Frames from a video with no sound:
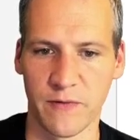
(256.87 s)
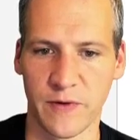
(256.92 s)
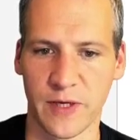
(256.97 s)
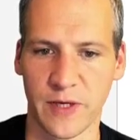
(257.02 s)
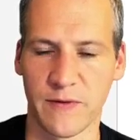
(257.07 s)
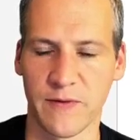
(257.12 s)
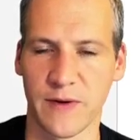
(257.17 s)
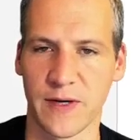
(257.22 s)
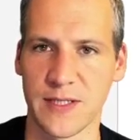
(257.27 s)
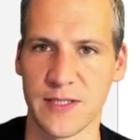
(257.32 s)

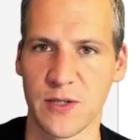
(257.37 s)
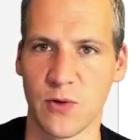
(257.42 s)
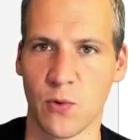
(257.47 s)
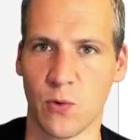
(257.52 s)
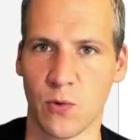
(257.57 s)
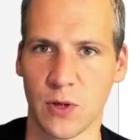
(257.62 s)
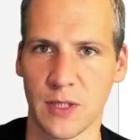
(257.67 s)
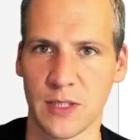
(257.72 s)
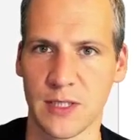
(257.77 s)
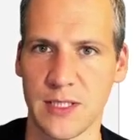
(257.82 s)
wird quasi
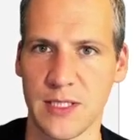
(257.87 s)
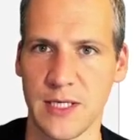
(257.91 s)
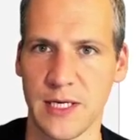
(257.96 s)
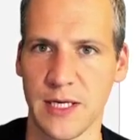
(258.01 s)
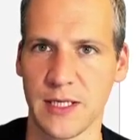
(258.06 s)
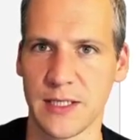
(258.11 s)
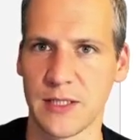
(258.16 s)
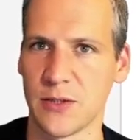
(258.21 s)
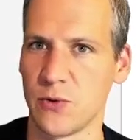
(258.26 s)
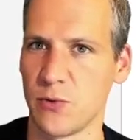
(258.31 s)

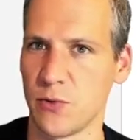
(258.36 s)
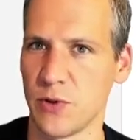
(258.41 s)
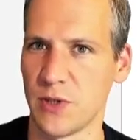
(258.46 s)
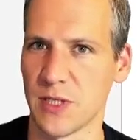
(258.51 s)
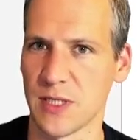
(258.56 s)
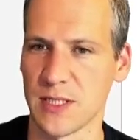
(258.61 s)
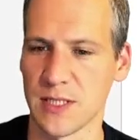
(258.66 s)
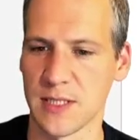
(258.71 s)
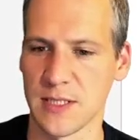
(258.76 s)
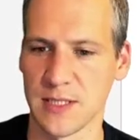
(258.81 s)
hochgezählt durch
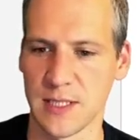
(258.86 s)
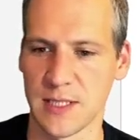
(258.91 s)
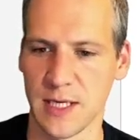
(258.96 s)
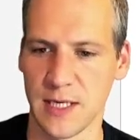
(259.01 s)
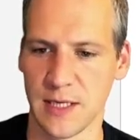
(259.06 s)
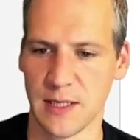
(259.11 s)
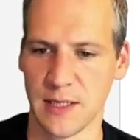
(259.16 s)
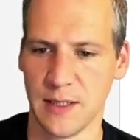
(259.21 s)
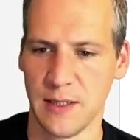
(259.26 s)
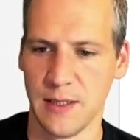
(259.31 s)
das
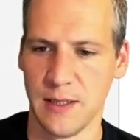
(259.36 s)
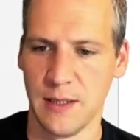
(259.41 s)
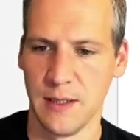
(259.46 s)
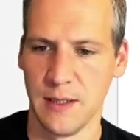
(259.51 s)
Resetten